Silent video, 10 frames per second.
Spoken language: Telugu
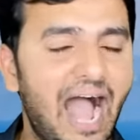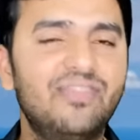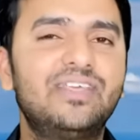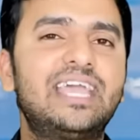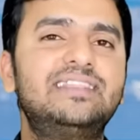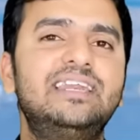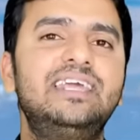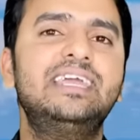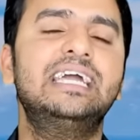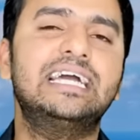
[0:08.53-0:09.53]
అందుకే
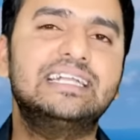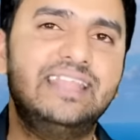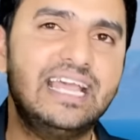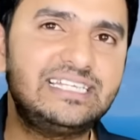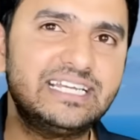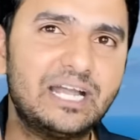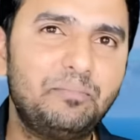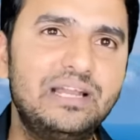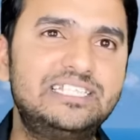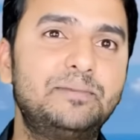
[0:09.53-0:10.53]
దీన్ని దేశంగా
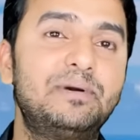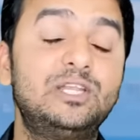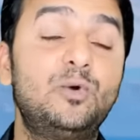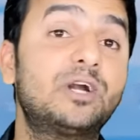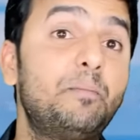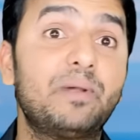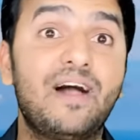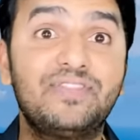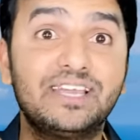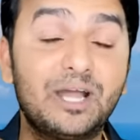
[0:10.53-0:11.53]
పిలిచే బదులు ఒక
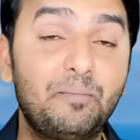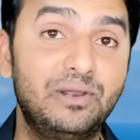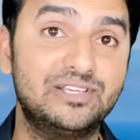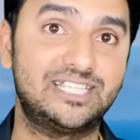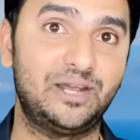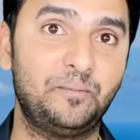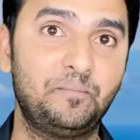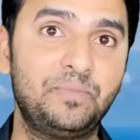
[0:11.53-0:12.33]
ప్రాంతంగా పిలుస్తారు